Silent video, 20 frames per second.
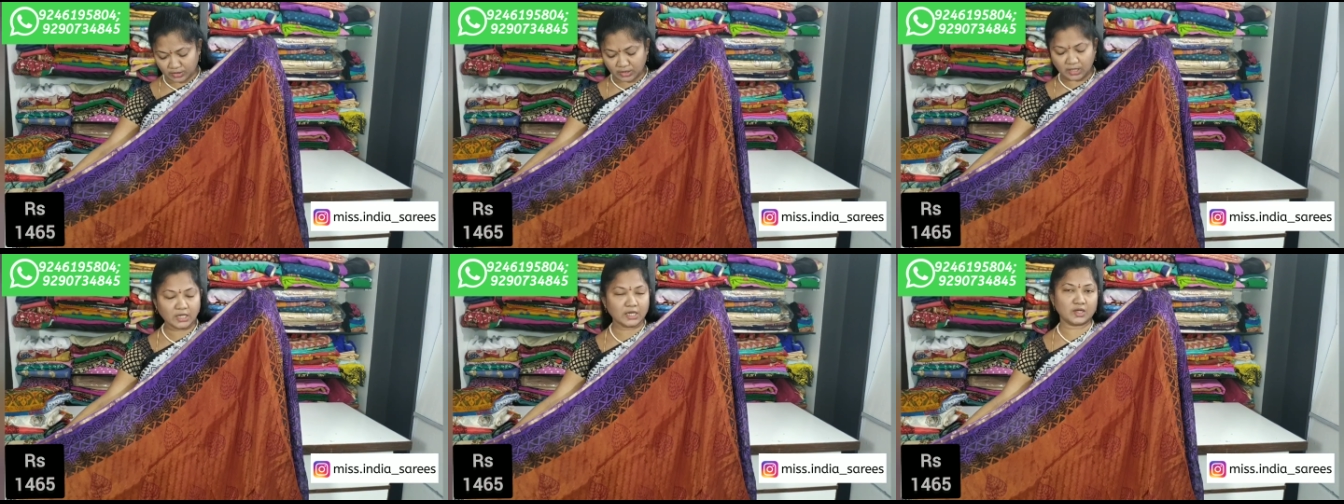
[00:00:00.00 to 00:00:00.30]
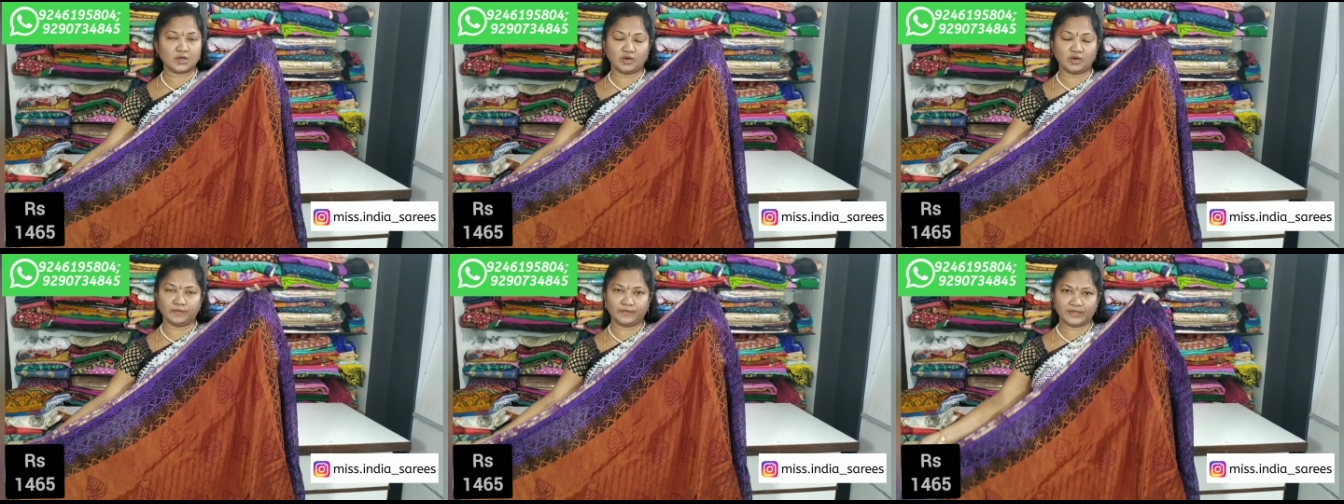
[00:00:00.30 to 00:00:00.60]
కలర్
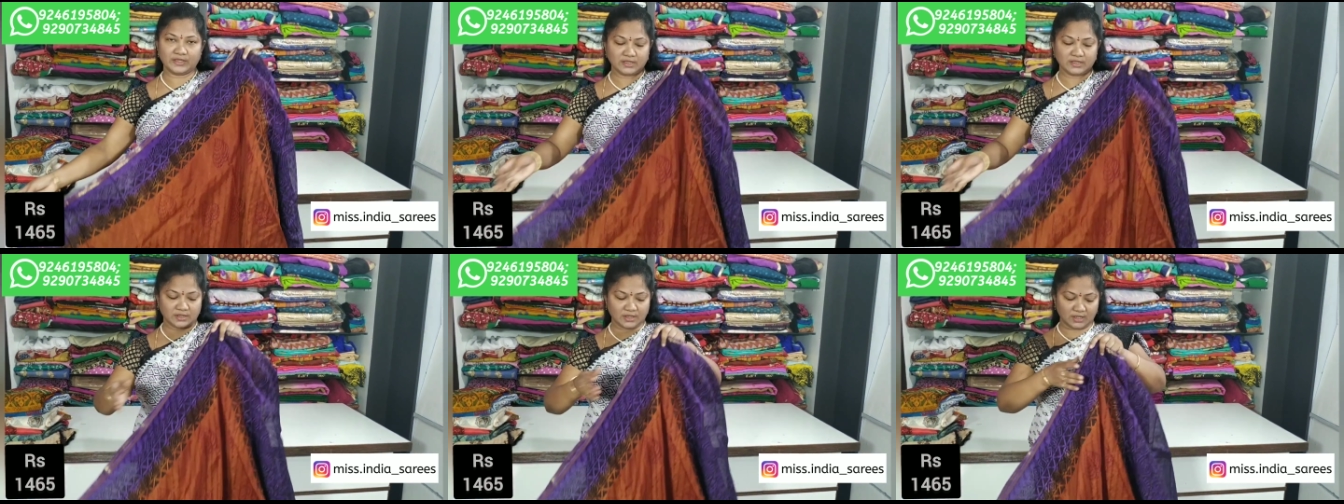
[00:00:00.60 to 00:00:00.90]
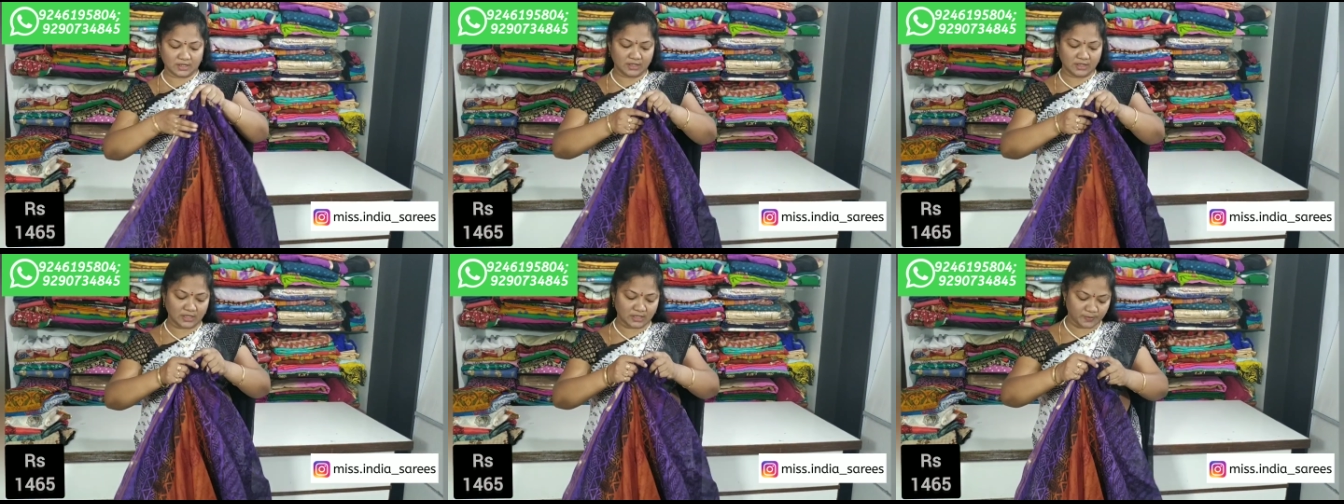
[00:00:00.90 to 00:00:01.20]
కాంబినేషన్స్
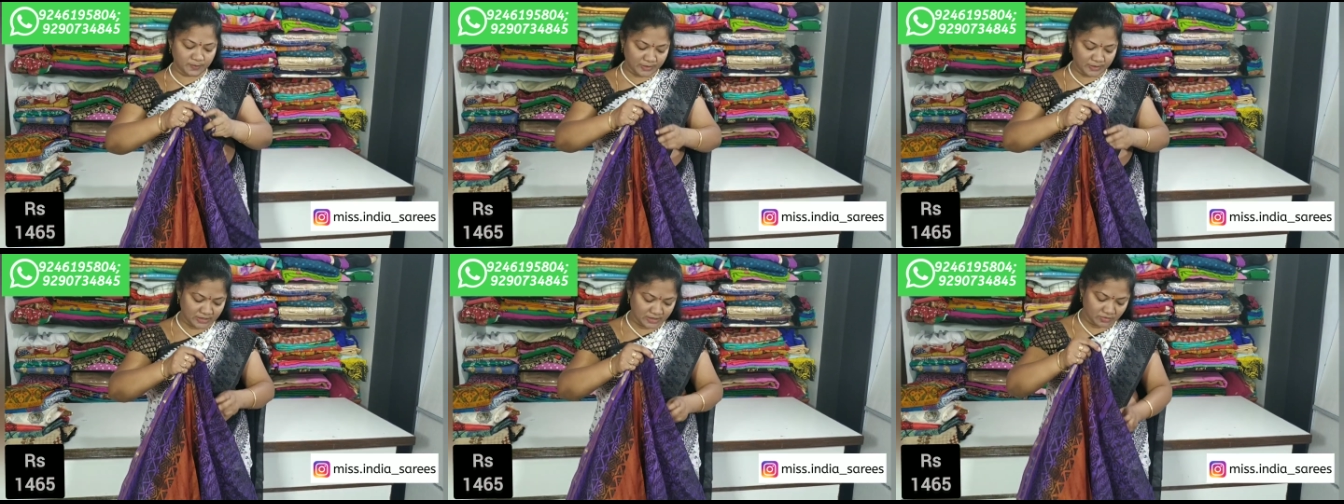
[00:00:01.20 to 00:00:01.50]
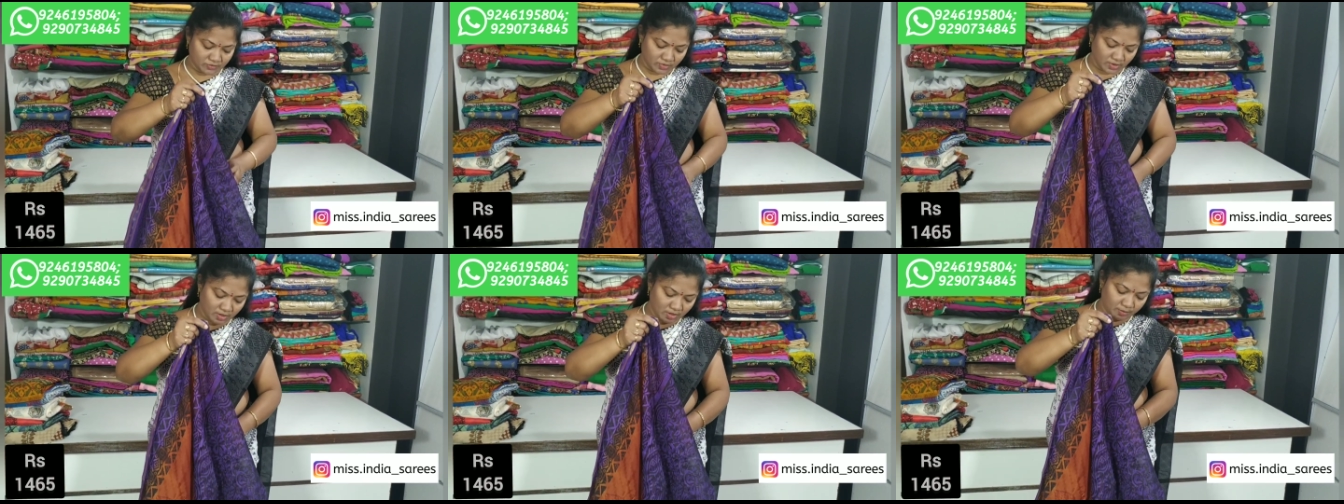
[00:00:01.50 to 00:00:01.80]
అనేది ఎక్స్పెక్ట్
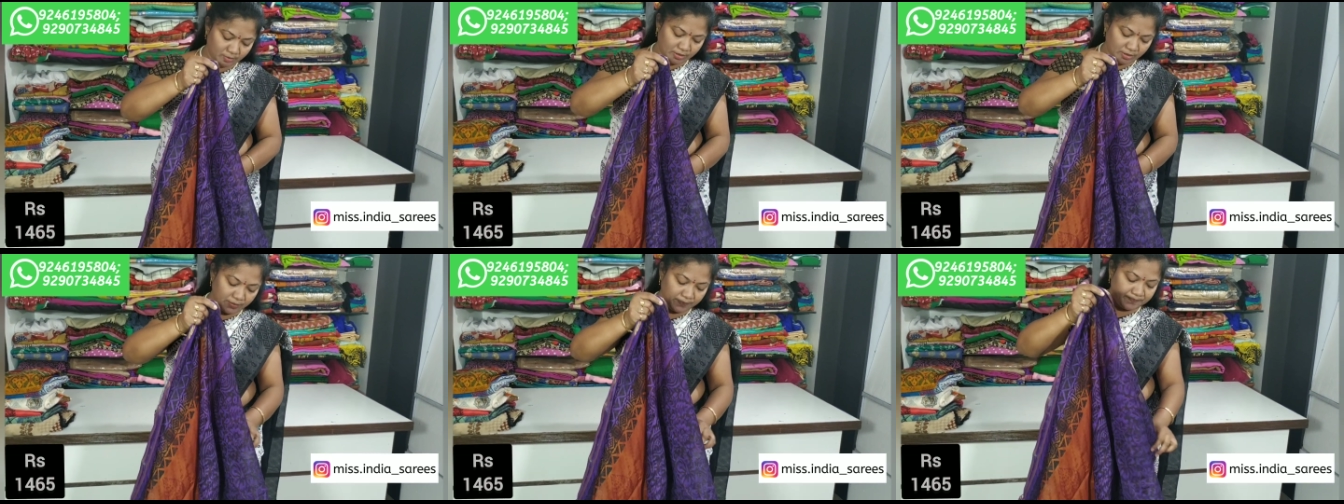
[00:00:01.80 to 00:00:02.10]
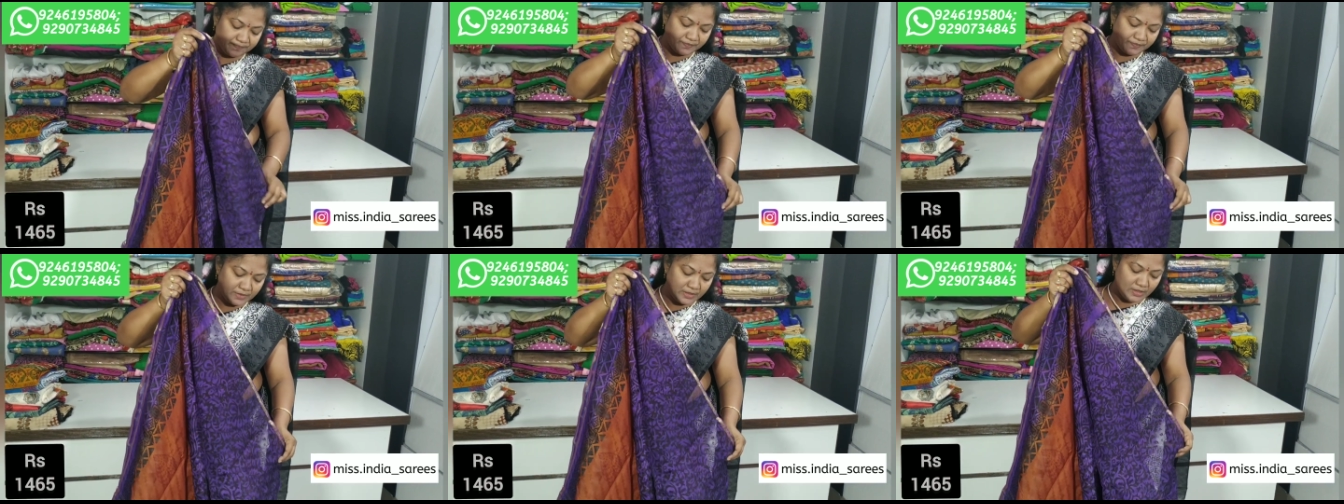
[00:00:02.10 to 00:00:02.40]
చేస్తుంటారు కాబట్టి
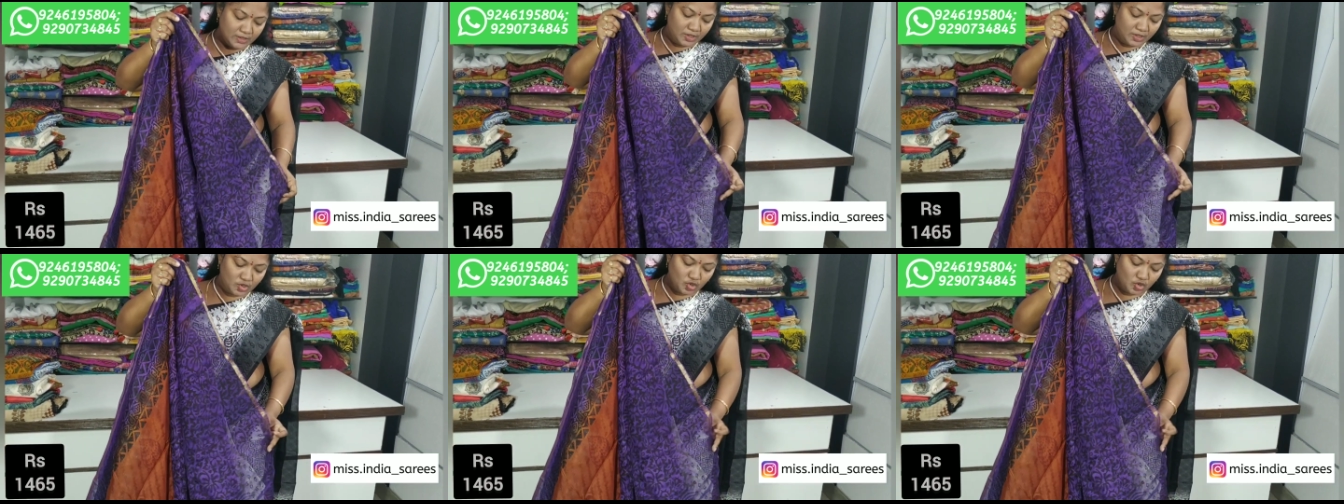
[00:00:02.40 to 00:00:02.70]
ఈ